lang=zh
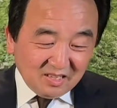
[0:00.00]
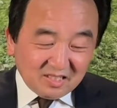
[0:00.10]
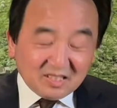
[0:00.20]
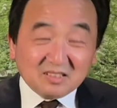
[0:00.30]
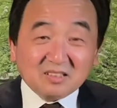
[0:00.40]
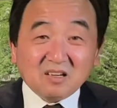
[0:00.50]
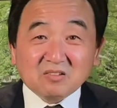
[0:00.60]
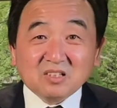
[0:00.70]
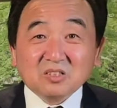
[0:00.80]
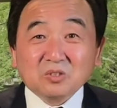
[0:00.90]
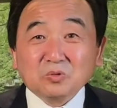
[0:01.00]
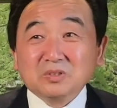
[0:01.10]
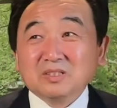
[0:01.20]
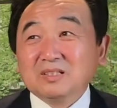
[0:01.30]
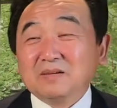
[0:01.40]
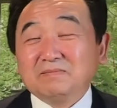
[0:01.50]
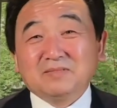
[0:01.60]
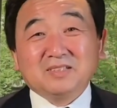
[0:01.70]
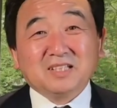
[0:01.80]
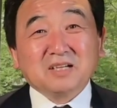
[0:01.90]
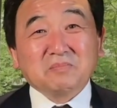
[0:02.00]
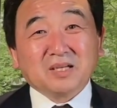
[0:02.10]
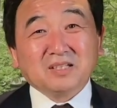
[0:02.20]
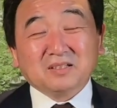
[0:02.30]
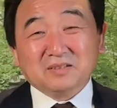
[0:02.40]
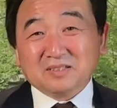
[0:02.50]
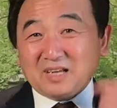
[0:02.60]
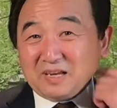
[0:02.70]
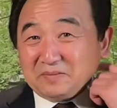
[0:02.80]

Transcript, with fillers: 这个人叫科科伦，邪了门了才。